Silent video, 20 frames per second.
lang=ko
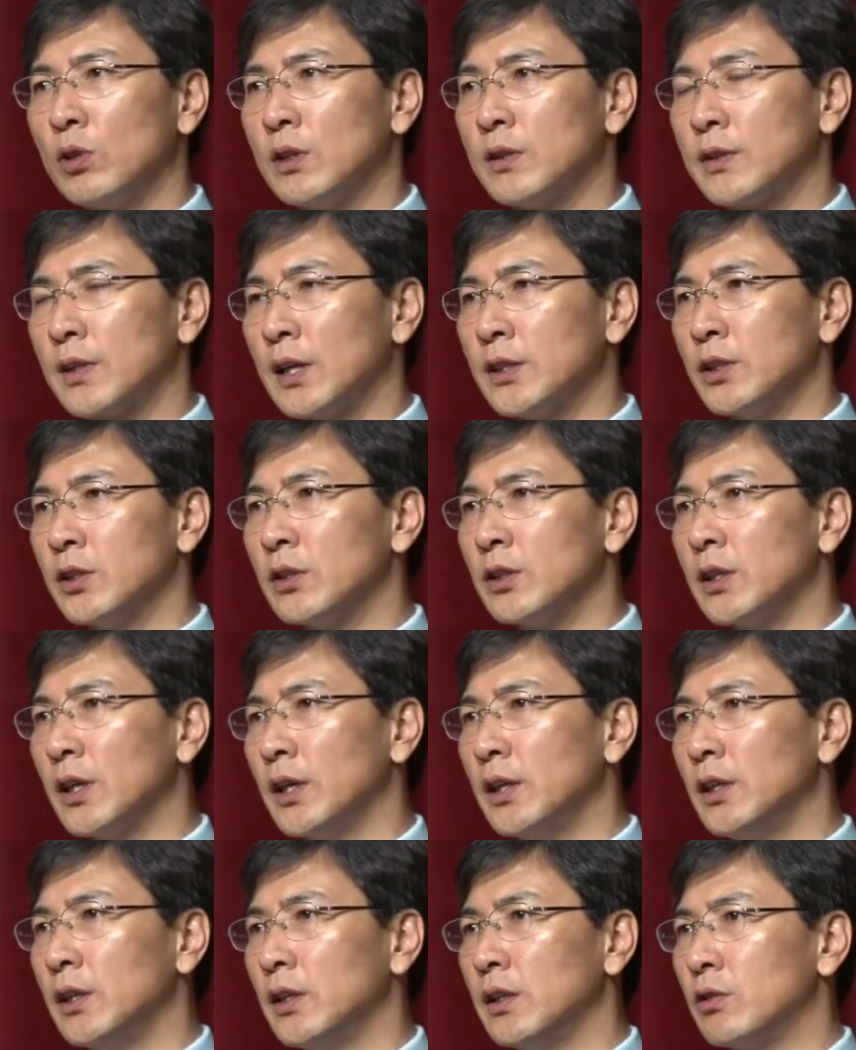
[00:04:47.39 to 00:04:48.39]
있는 사천
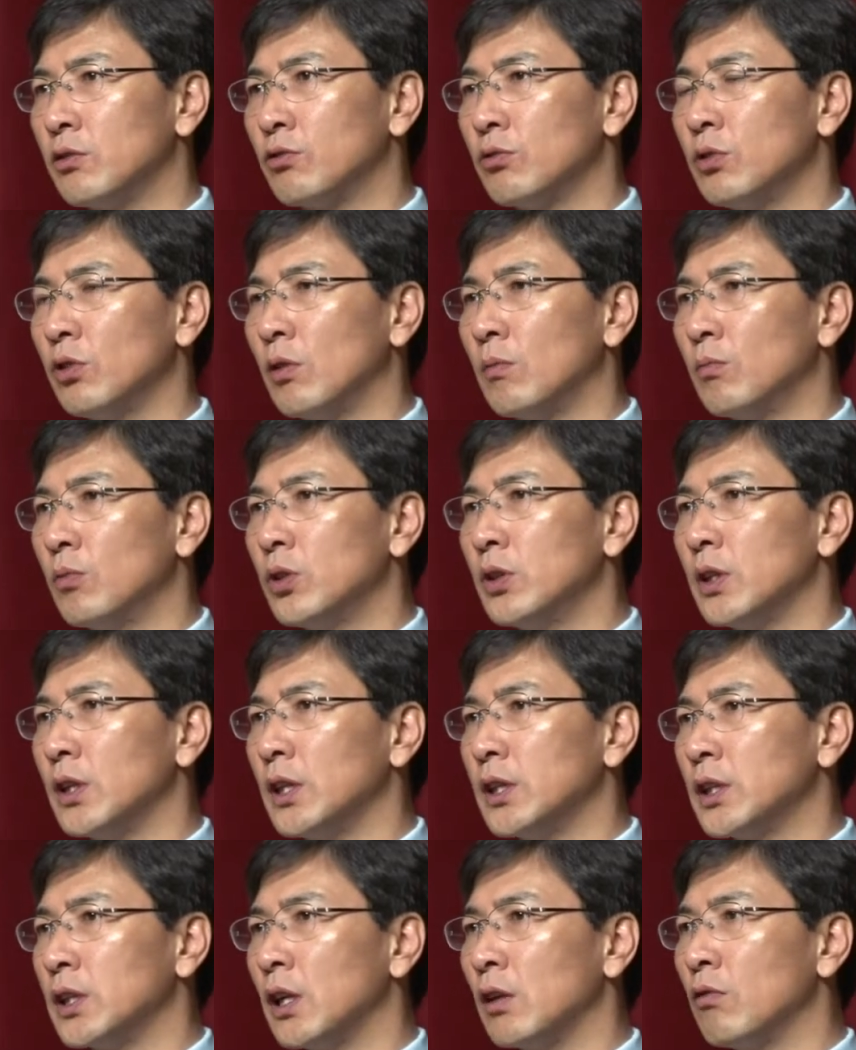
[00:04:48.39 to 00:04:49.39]
개의 주요
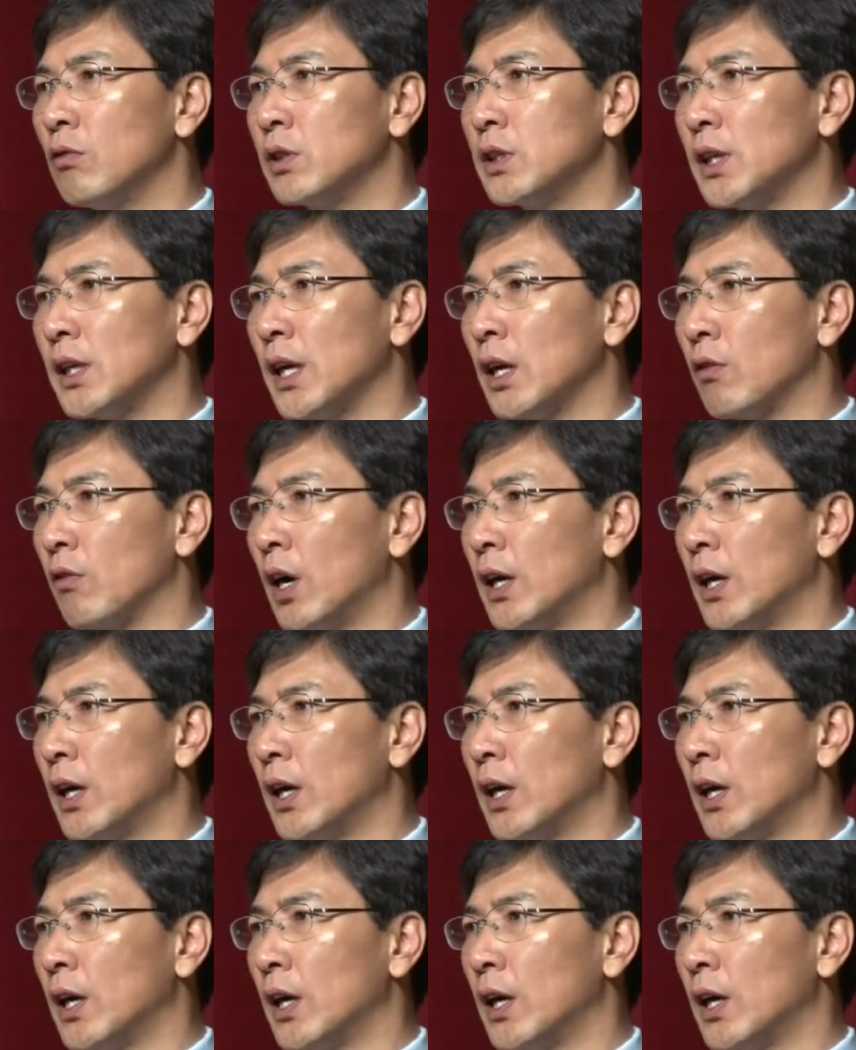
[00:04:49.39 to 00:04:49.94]
업무들이 실국장의